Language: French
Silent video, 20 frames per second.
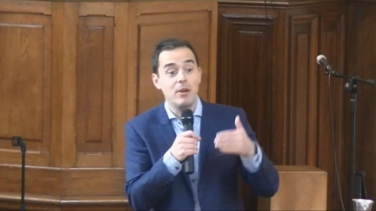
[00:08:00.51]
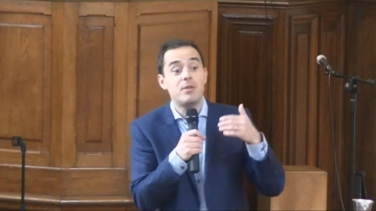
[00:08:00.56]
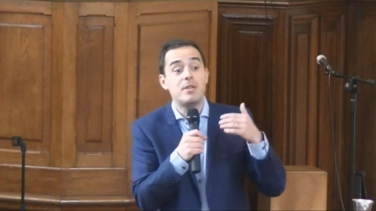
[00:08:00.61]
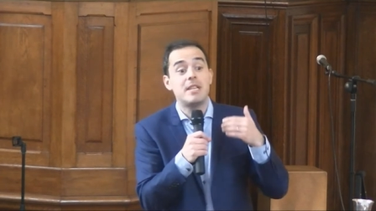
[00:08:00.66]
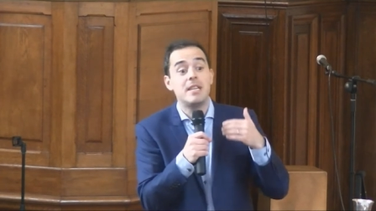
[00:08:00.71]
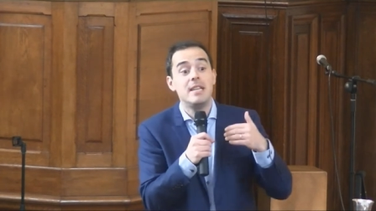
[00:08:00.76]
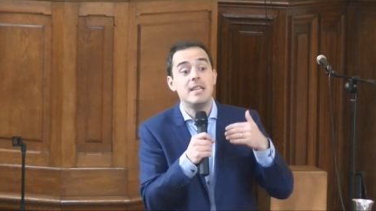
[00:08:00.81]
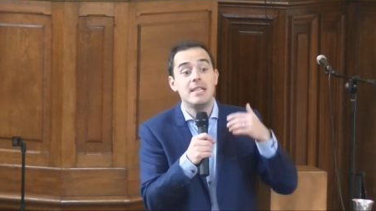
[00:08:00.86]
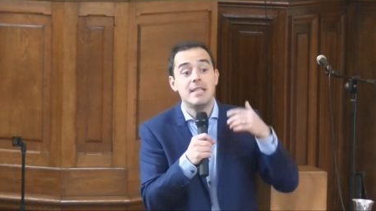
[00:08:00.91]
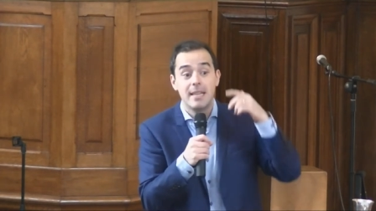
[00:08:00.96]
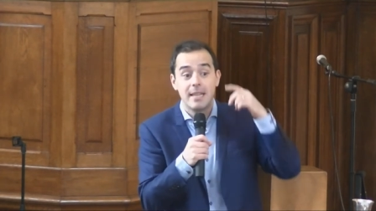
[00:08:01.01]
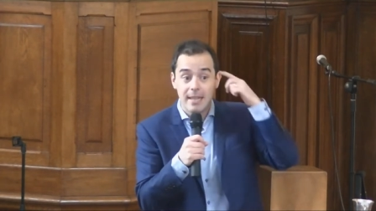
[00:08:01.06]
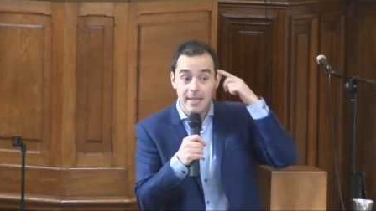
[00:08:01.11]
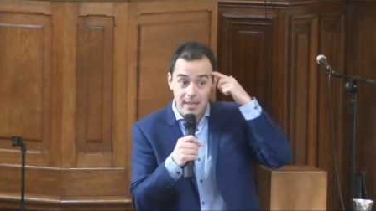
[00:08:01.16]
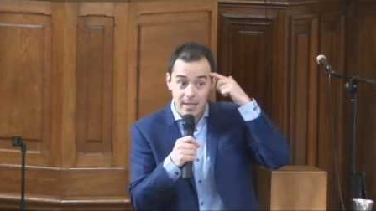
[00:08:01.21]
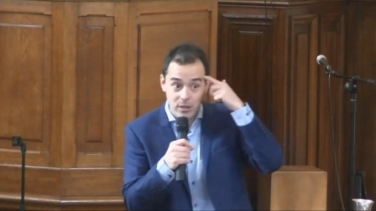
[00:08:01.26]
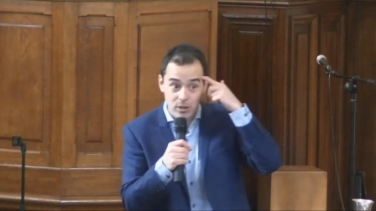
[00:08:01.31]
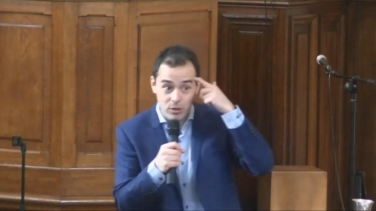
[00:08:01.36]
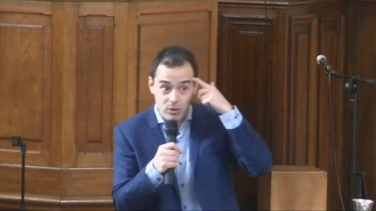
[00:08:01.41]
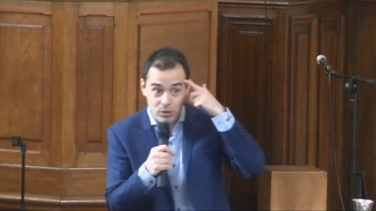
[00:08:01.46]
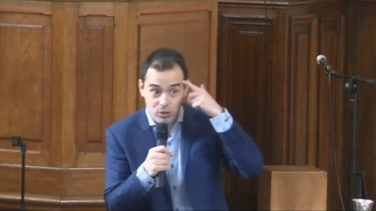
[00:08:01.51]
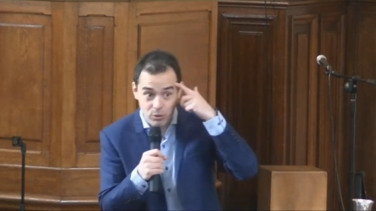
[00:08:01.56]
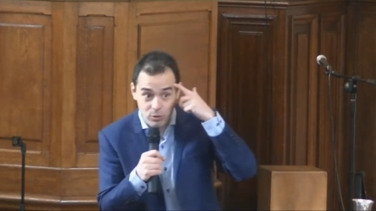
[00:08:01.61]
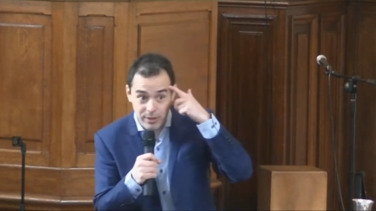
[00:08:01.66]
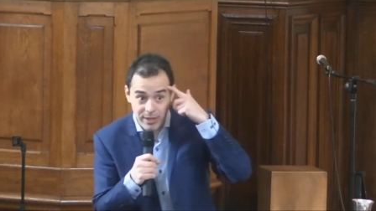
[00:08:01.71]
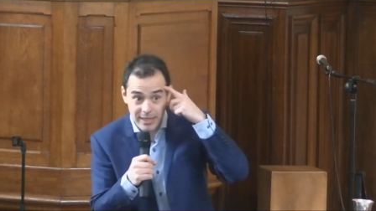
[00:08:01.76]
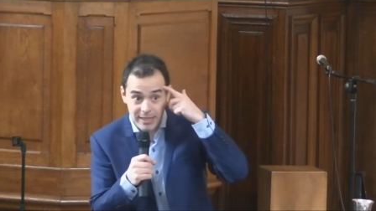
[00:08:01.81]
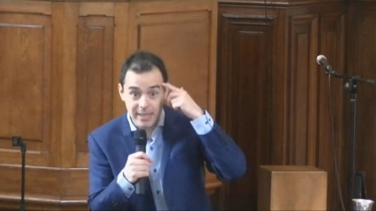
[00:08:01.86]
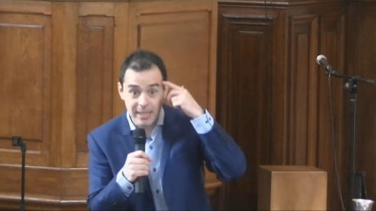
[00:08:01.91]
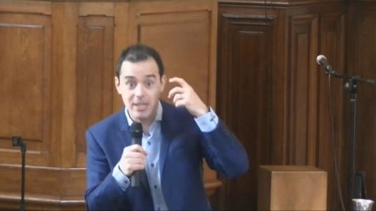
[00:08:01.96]
utiliser
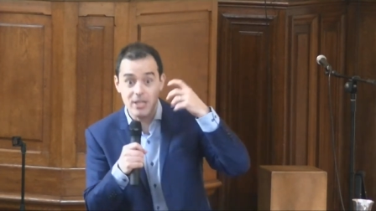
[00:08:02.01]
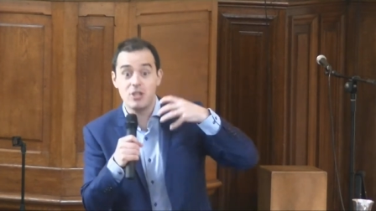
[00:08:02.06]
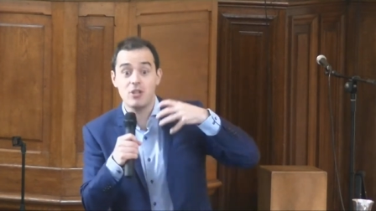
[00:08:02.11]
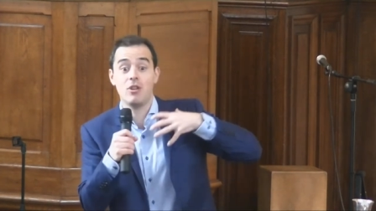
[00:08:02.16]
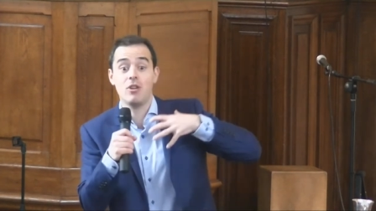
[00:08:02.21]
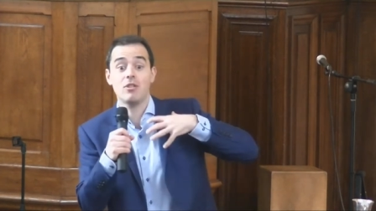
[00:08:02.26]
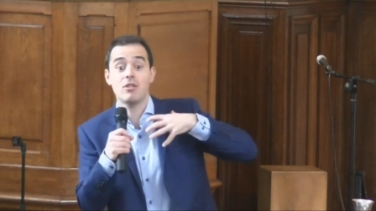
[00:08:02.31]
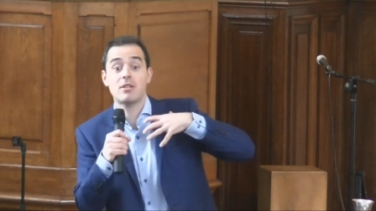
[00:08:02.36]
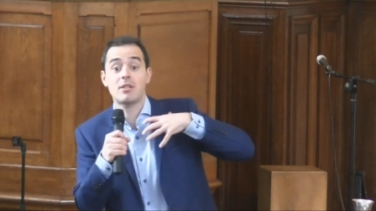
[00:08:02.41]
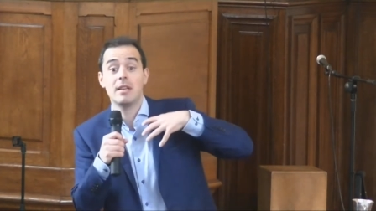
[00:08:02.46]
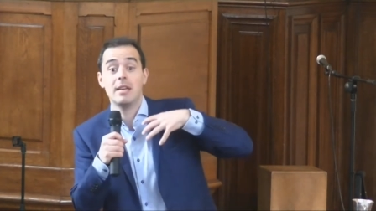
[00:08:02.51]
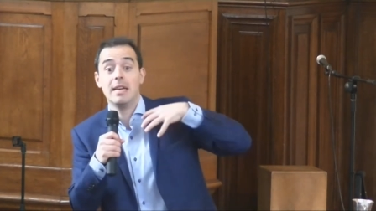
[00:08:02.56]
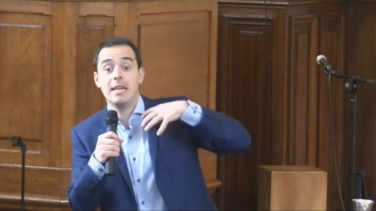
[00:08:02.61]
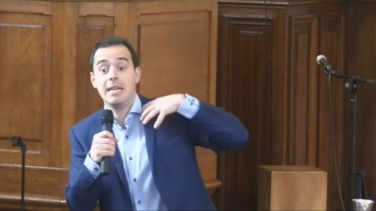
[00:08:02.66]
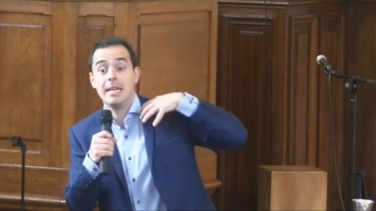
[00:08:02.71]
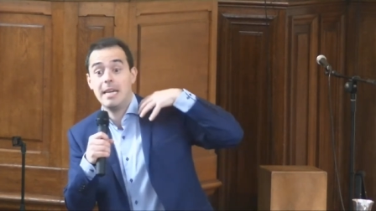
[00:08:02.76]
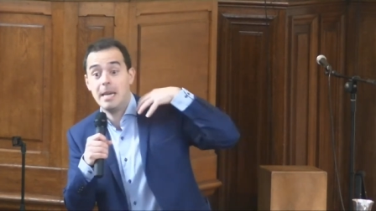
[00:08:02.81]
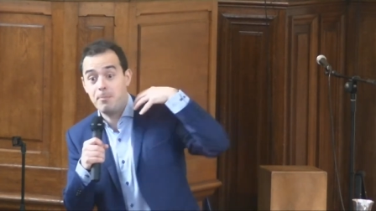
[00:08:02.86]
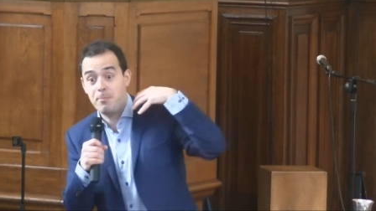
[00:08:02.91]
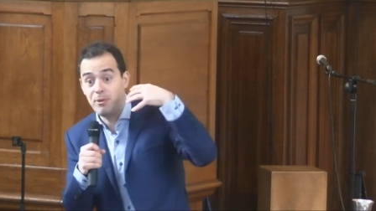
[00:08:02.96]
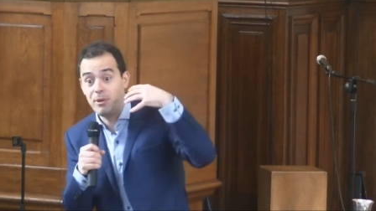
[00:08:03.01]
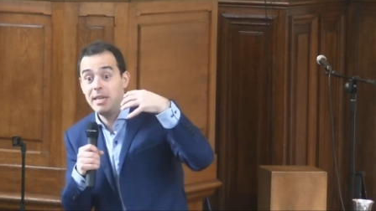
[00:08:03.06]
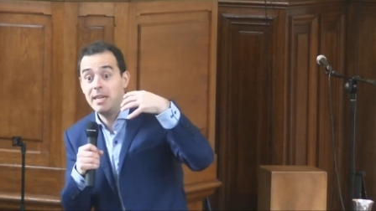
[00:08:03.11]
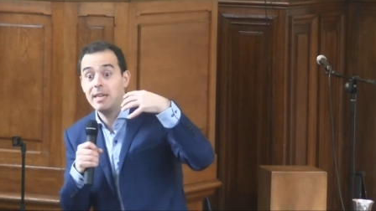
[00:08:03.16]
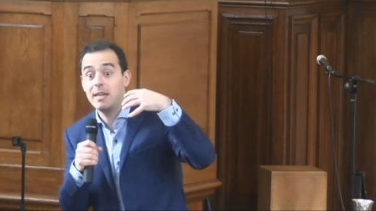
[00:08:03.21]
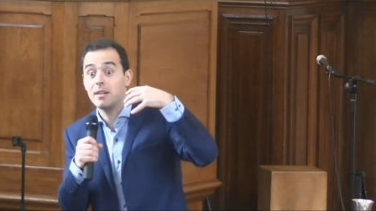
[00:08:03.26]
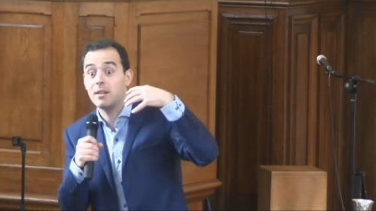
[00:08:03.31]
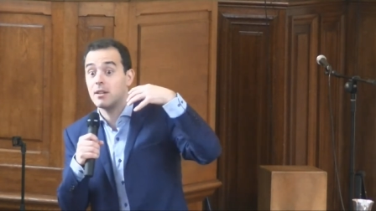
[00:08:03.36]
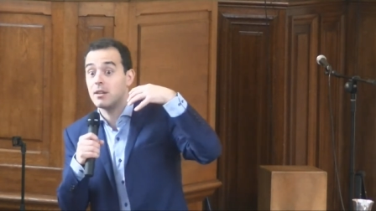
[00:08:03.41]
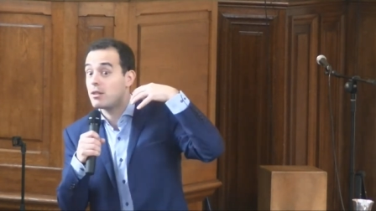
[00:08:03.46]
ton intelligence et
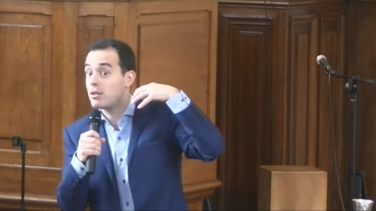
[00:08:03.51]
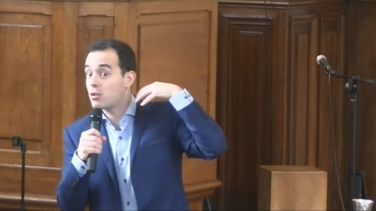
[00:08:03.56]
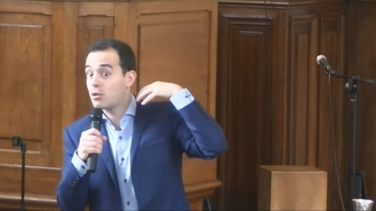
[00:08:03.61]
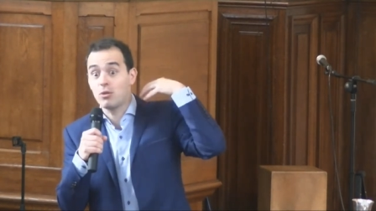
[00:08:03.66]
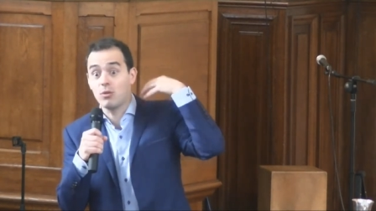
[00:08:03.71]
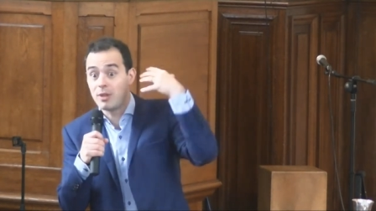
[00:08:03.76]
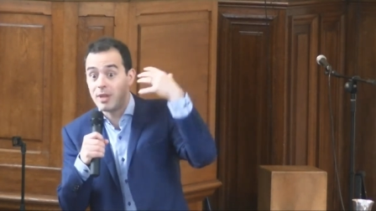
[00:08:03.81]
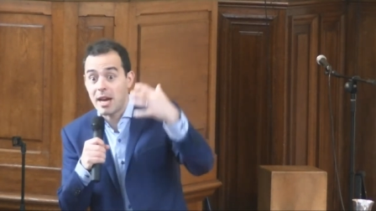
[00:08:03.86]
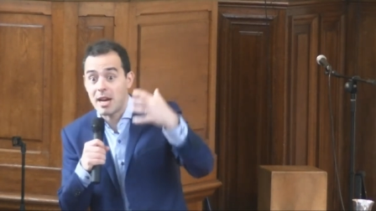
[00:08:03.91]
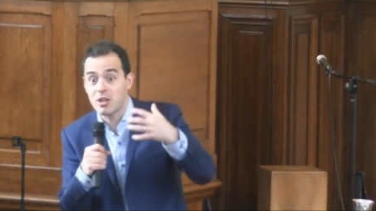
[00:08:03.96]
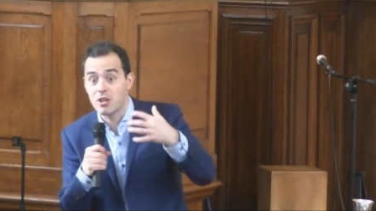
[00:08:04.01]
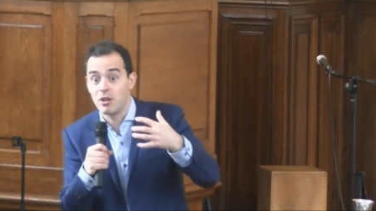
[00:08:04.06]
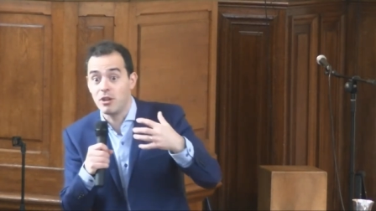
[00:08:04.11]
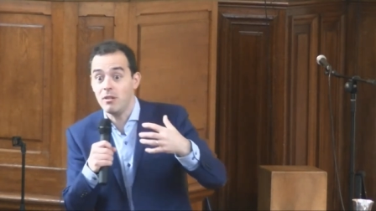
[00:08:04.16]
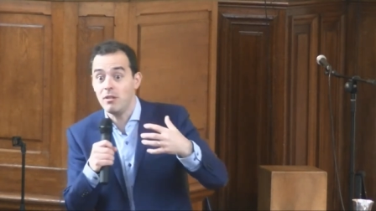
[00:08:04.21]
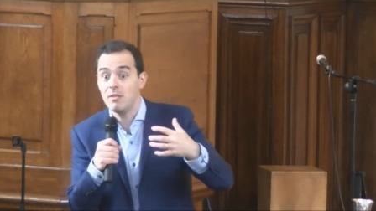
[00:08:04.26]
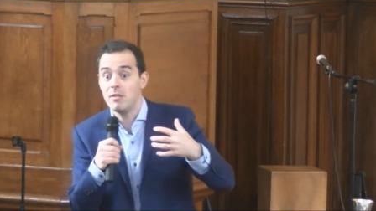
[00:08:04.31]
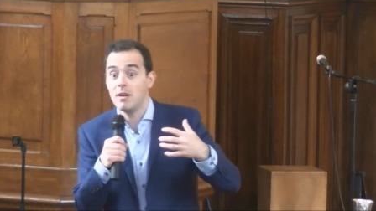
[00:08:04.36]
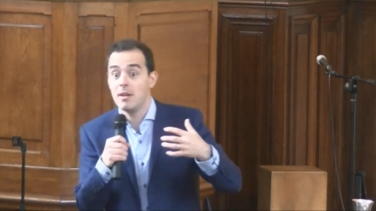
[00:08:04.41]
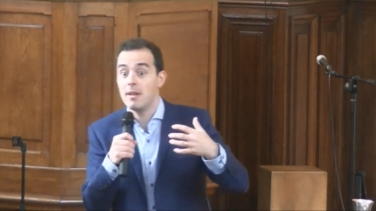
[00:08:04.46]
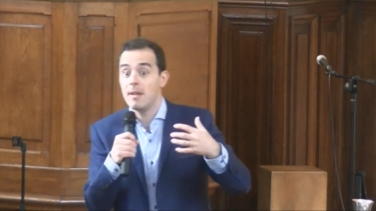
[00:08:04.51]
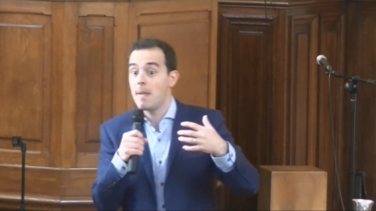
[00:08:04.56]
puis ton argent,